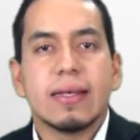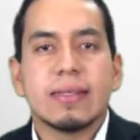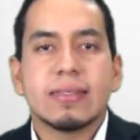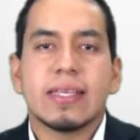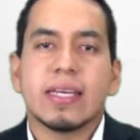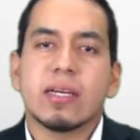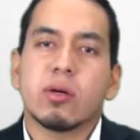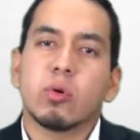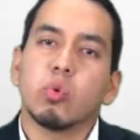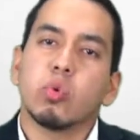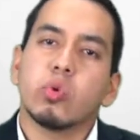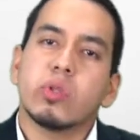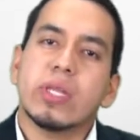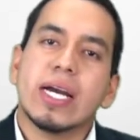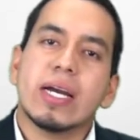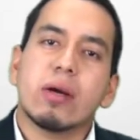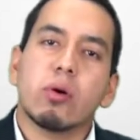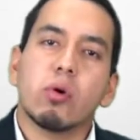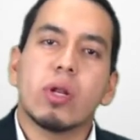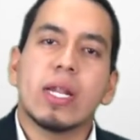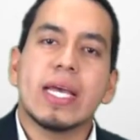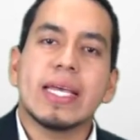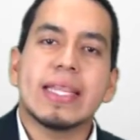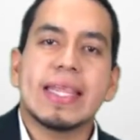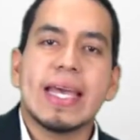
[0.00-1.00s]
se junta
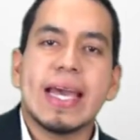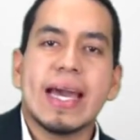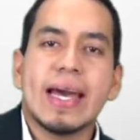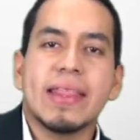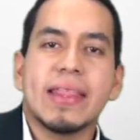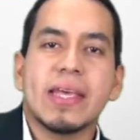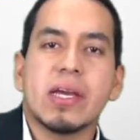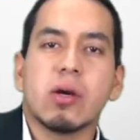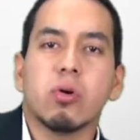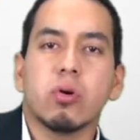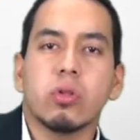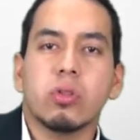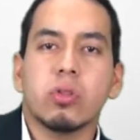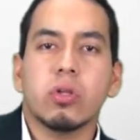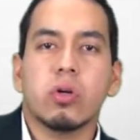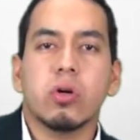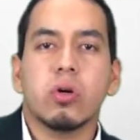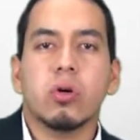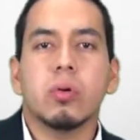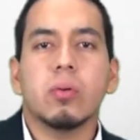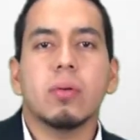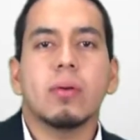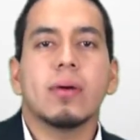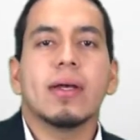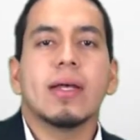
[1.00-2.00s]
con la idea de
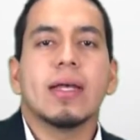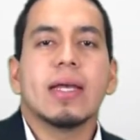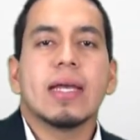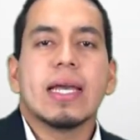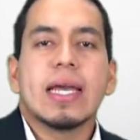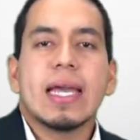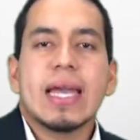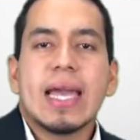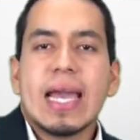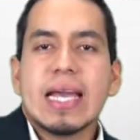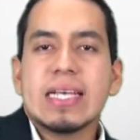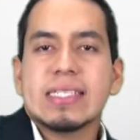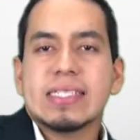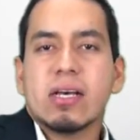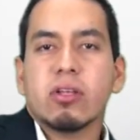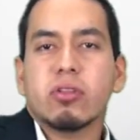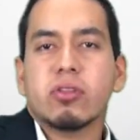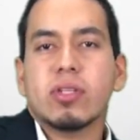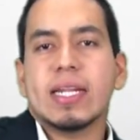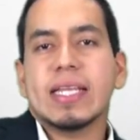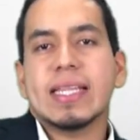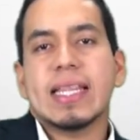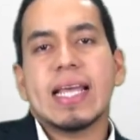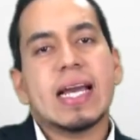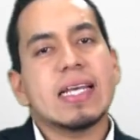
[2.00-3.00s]
otro, esa
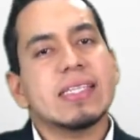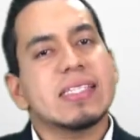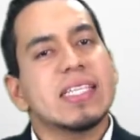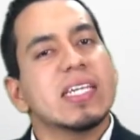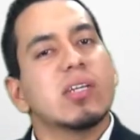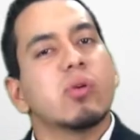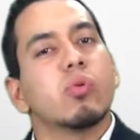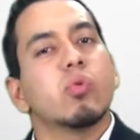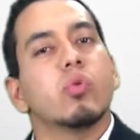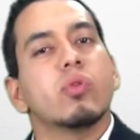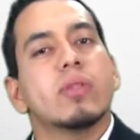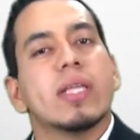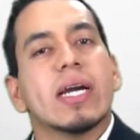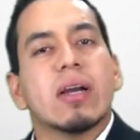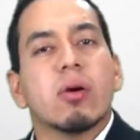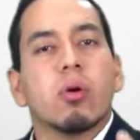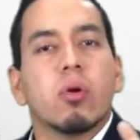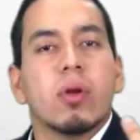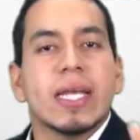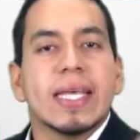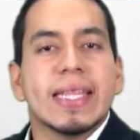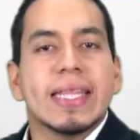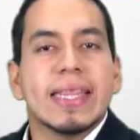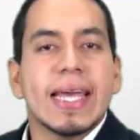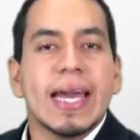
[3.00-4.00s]
otra idea se junta
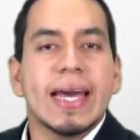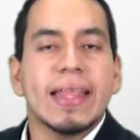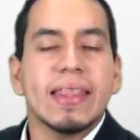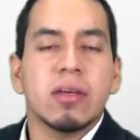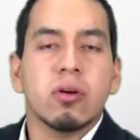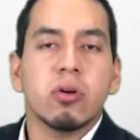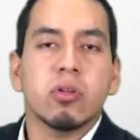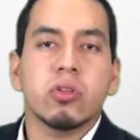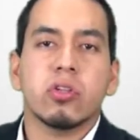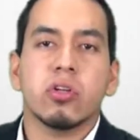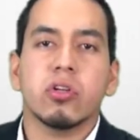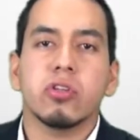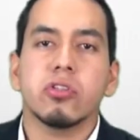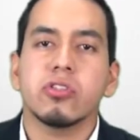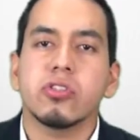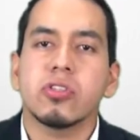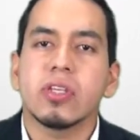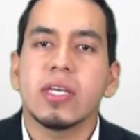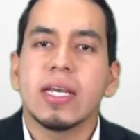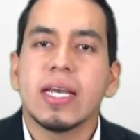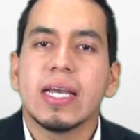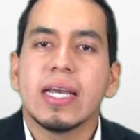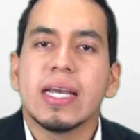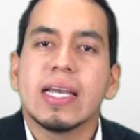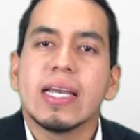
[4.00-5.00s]
con la idea de otros
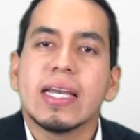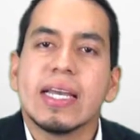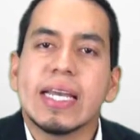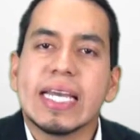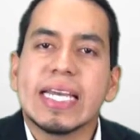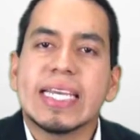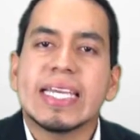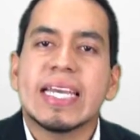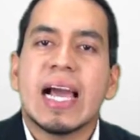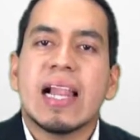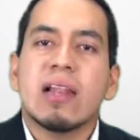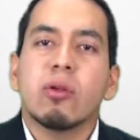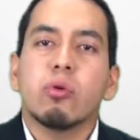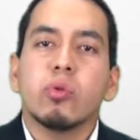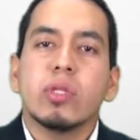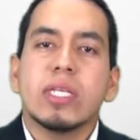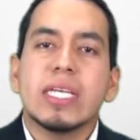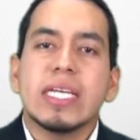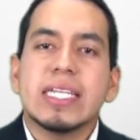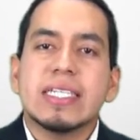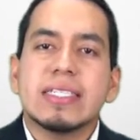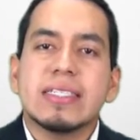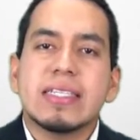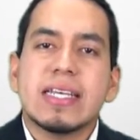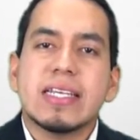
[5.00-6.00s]
y al
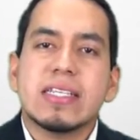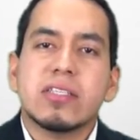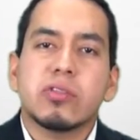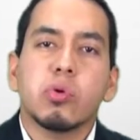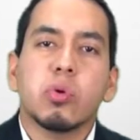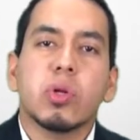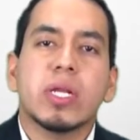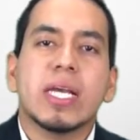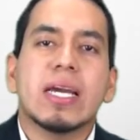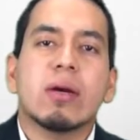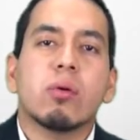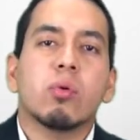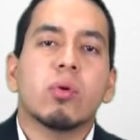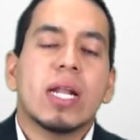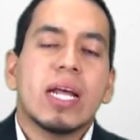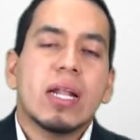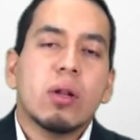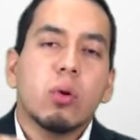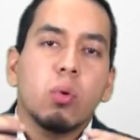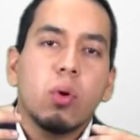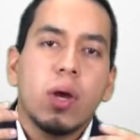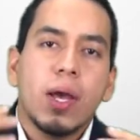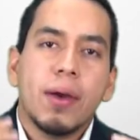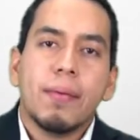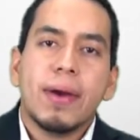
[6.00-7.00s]
unirse surge una
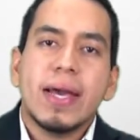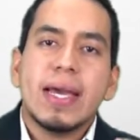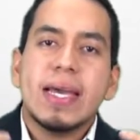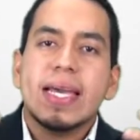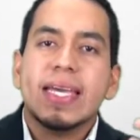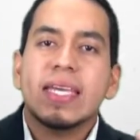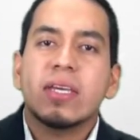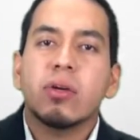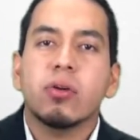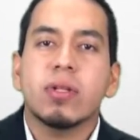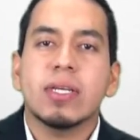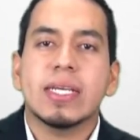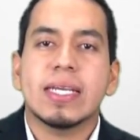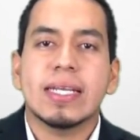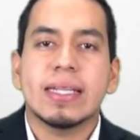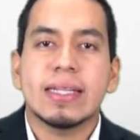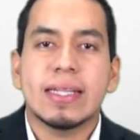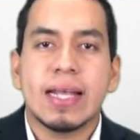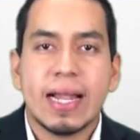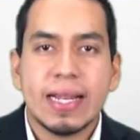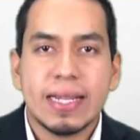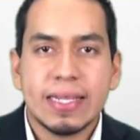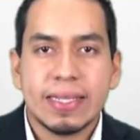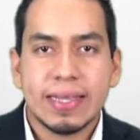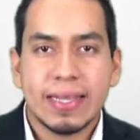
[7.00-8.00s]
nueva y
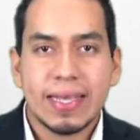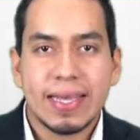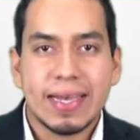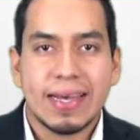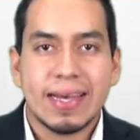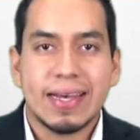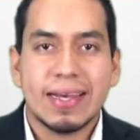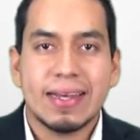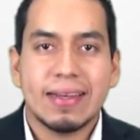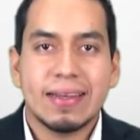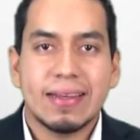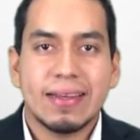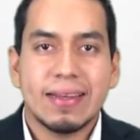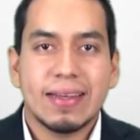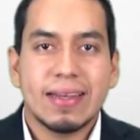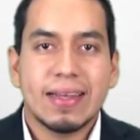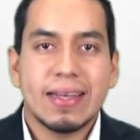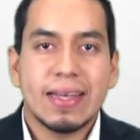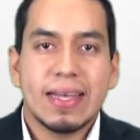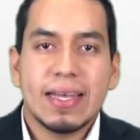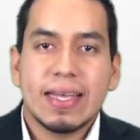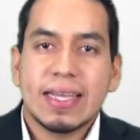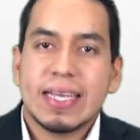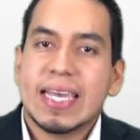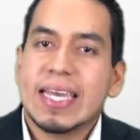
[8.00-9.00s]
original idea
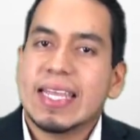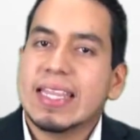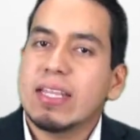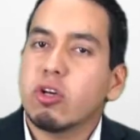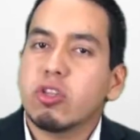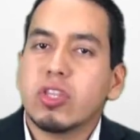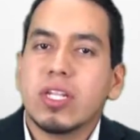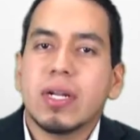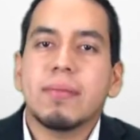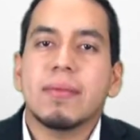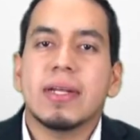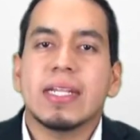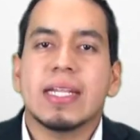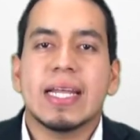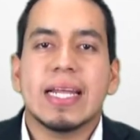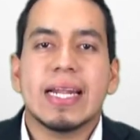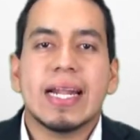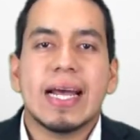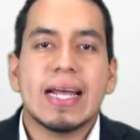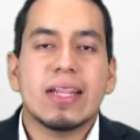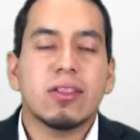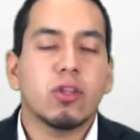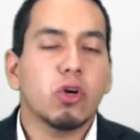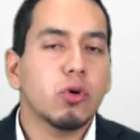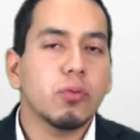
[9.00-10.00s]
que de otra
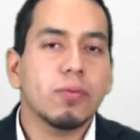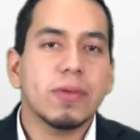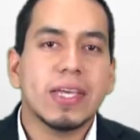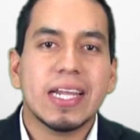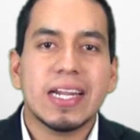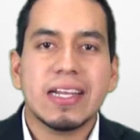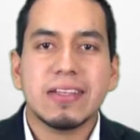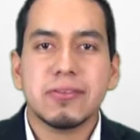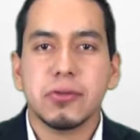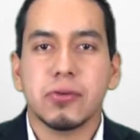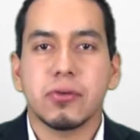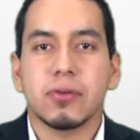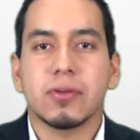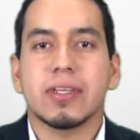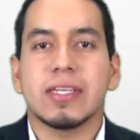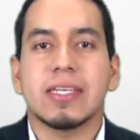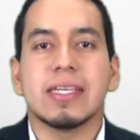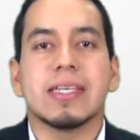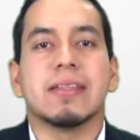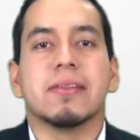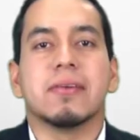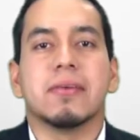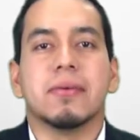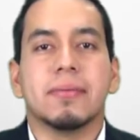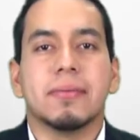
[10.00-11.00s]
manera no hubiera
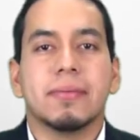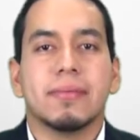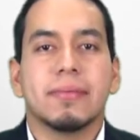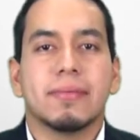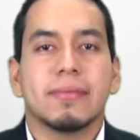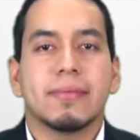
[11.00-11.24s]
surgido.